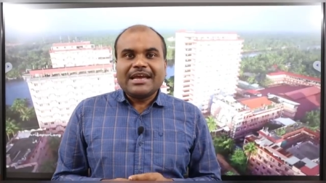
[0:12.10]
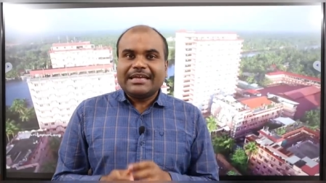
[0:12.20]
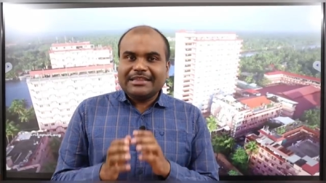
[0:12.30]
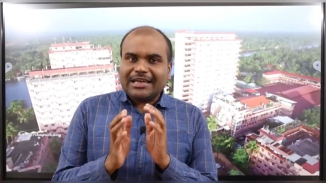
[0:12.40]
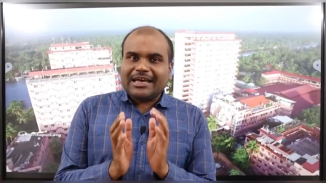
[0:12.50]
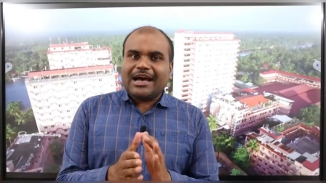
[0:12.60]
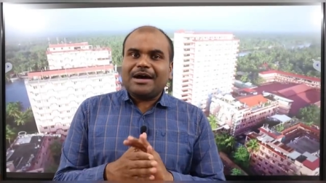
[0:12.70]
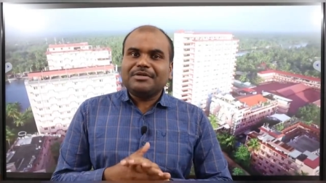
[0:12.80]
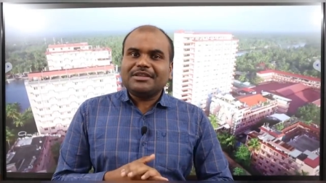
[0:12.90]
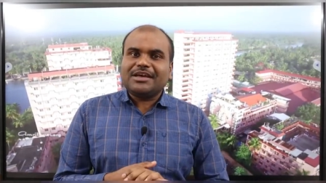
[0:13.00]
இந்த
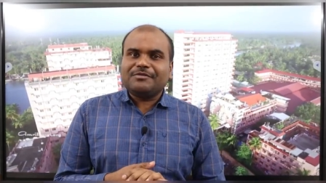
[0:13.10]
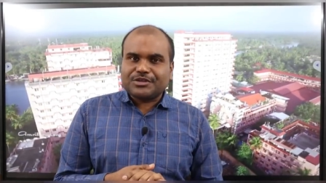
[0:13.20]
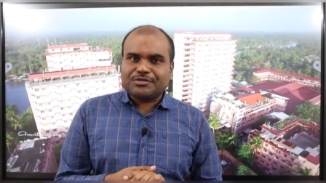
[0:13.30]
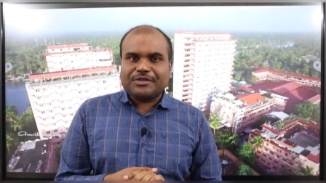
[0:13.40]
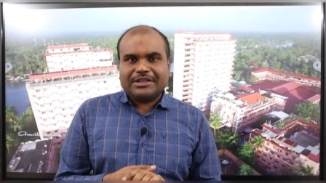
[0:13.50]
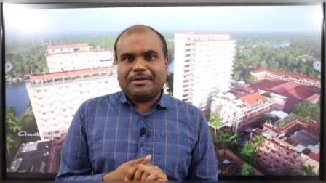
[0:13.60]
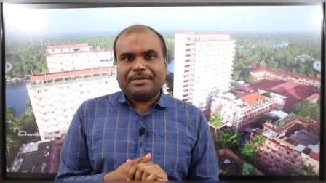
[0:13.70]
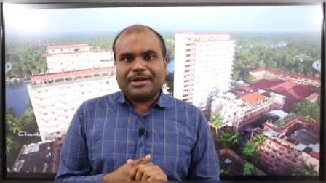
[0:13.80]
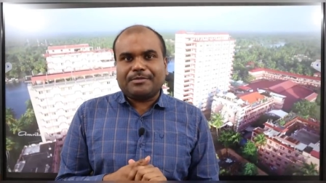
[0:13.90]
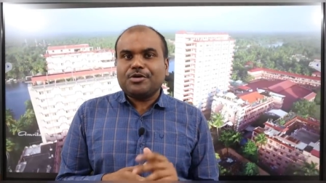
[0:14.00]
அமிர்தா விஸ்வ
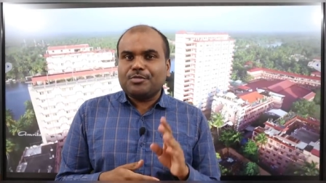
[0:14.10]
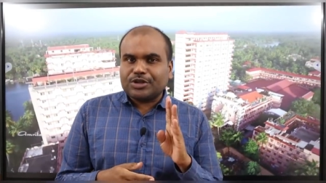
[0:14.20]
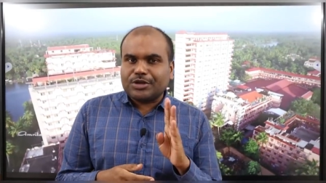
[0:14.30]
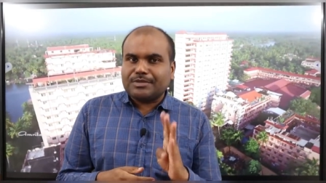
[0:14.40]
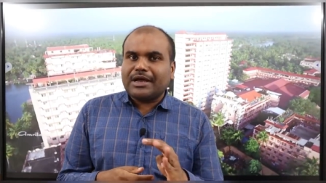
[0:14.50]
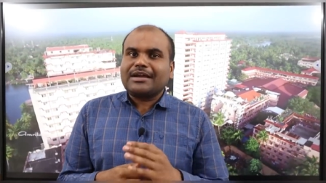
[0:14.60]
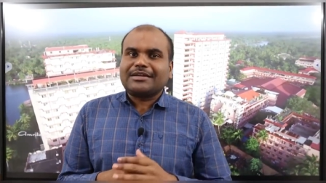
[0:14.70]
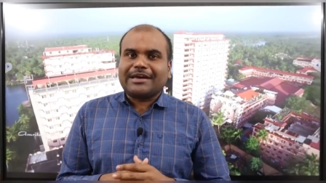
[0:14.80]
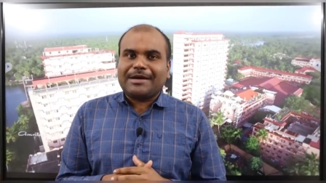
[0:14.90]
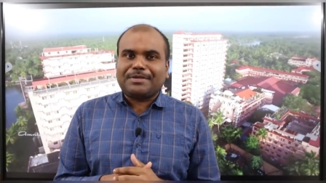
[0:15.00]
வித்யாபீடம்க்கு மொத்தம்
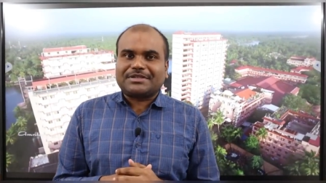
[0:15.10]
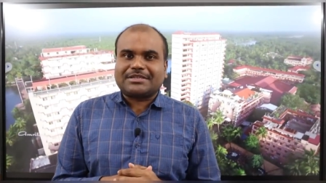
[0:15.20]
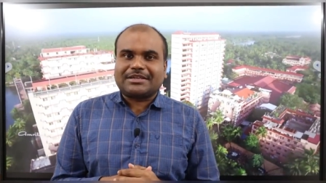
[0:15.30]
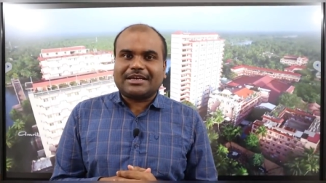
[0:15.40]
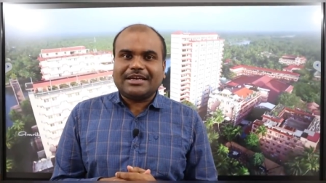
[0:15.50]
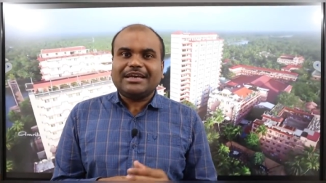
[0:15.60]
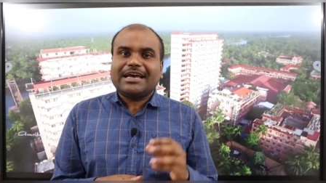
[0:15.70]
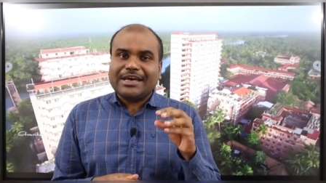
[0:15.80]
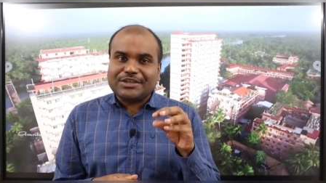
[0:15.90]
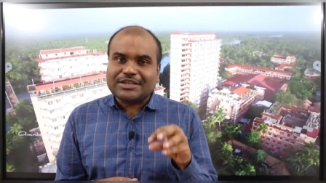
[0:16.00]
நான்கு கேம்பஸஸ் இருக்கு
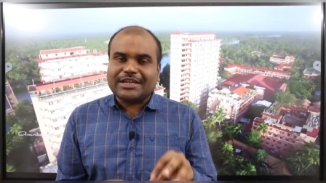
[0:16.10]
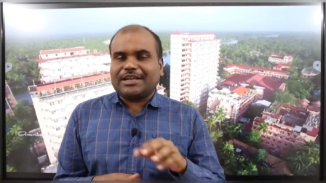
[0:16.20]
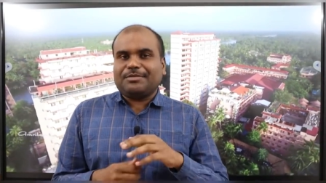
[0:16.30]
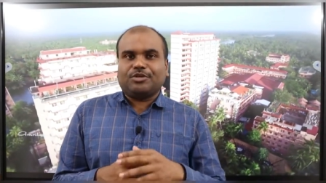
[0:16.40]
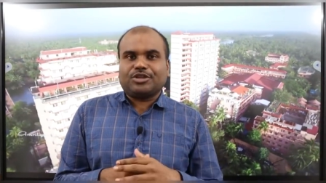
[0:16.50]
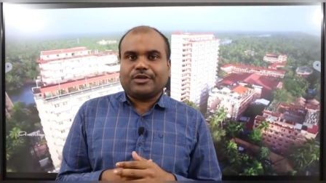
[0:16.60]
என்ஜினியரிங் பொறுத்த